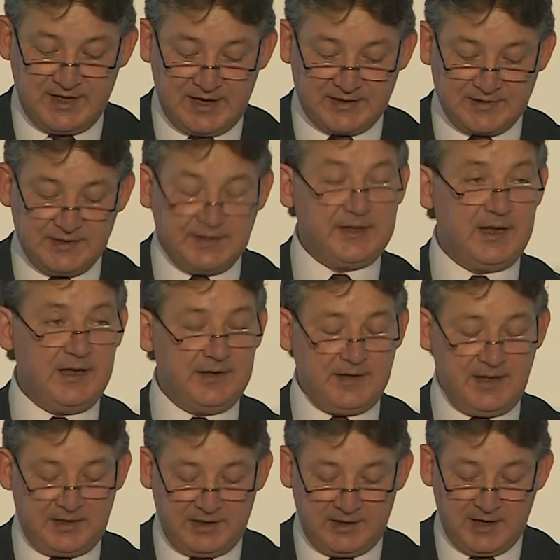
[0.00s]
dersi
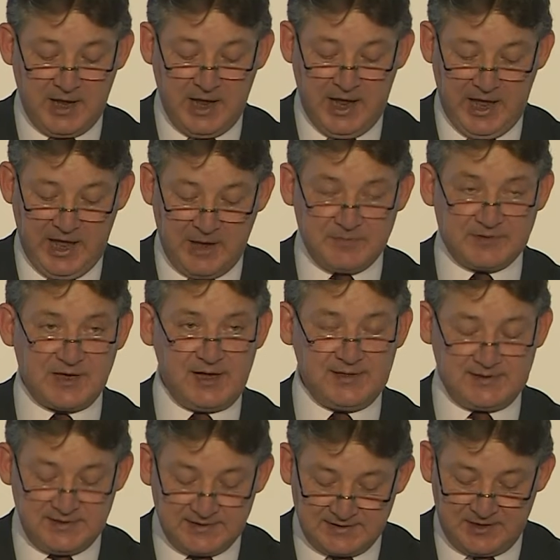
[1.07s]
niteliğindeki
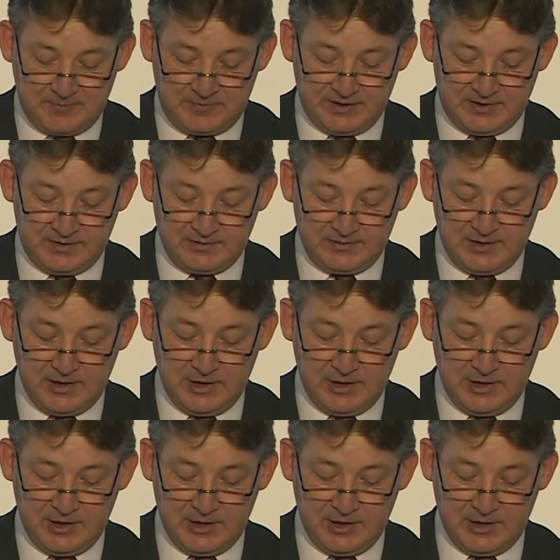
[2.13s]
emsalsiz tepkinin,